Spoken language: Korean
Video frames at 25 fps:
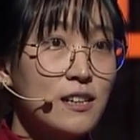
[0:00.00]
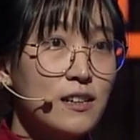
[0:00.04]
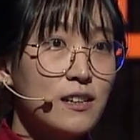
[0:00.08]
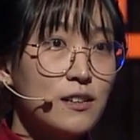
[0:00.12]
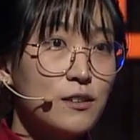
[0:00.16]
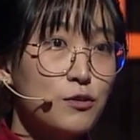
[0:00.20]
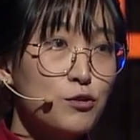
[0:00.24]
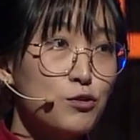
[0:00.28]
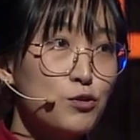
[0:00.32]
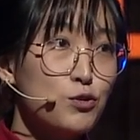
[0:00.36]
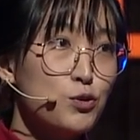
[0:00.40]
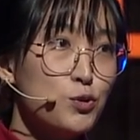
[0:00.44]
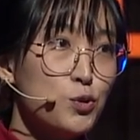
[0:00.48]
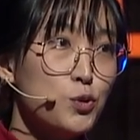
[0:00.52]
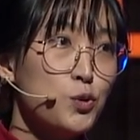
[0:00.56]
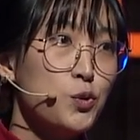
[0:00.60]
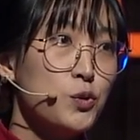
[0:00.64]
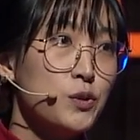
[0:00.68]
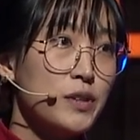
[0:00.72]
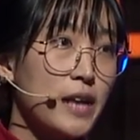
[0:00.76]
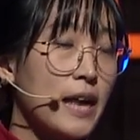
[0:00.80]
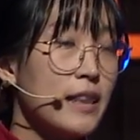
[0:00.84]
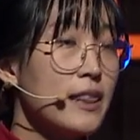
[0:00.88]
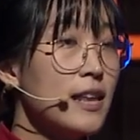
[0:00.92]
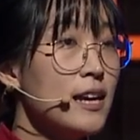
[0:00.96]
누구도
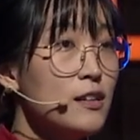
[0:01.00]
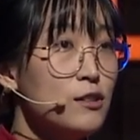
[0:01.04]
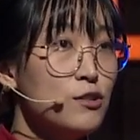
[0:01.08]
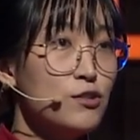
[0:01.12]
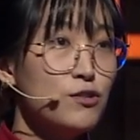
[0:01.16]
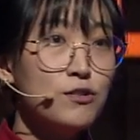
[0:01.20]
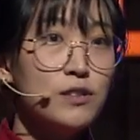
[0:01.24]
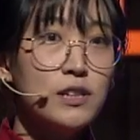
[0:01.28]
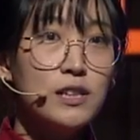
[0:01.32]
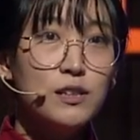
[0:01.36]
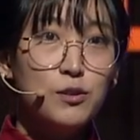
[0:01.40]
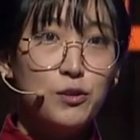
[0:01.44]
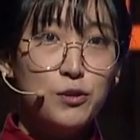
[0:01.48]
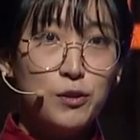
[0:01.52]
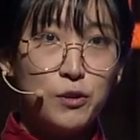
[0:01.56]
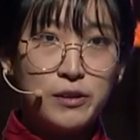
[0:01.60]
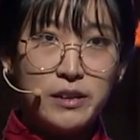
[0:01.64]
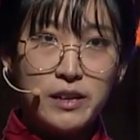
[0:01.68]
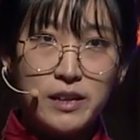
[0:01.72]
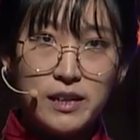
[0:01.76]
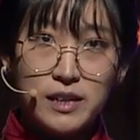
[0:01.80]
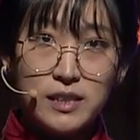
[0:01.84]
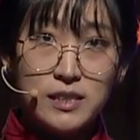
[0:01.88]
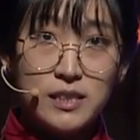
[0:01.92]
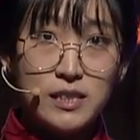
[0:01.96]
단 한순간도
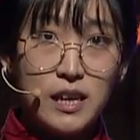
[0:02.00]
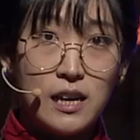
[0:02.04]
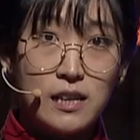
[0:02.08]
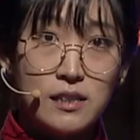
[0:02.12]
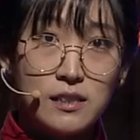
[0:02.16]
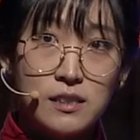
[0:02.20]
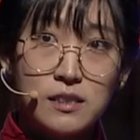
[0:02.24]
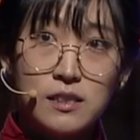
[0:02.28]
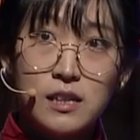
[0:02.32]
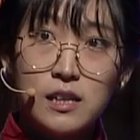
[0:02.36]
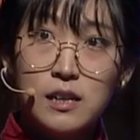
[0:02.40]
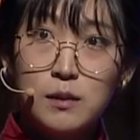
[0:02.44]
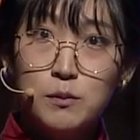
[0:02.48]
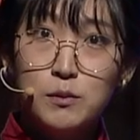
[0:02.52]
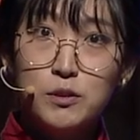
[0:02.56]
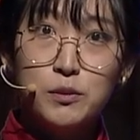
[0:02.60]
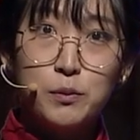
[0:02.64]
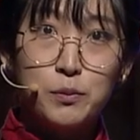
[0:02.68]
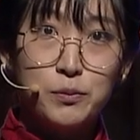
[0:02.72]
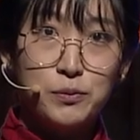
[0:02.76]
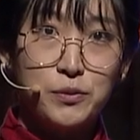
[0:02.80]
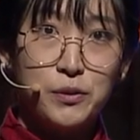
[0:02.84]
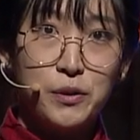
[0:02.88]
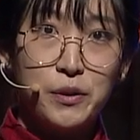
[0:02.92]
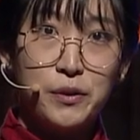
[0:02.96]
연약하지 않은 사람은
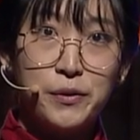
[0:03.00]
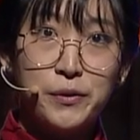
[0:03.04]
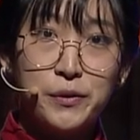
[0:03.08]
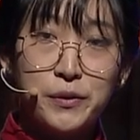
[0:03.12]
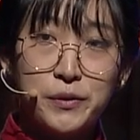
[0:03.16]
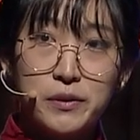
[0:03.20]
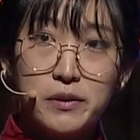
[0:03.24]
없어요.